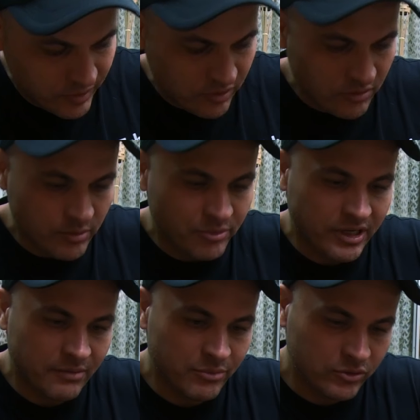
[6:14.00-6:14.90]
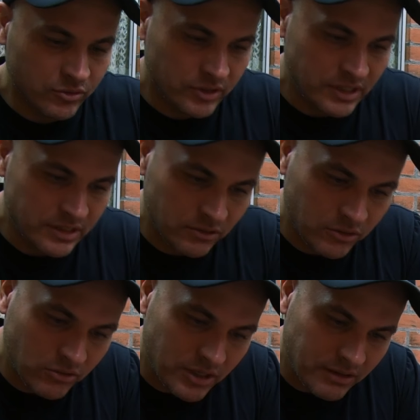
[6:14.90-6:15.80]
Yo como por ejemplo estoy utilizando
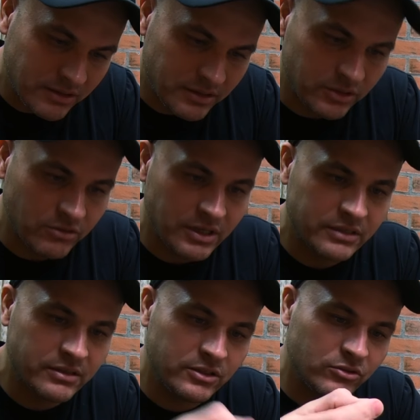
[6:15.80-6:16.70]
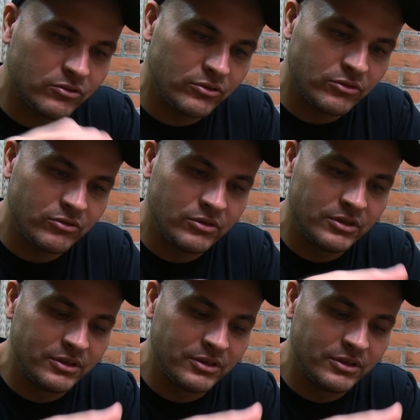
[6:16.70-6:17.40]
estos cablecitos así todo,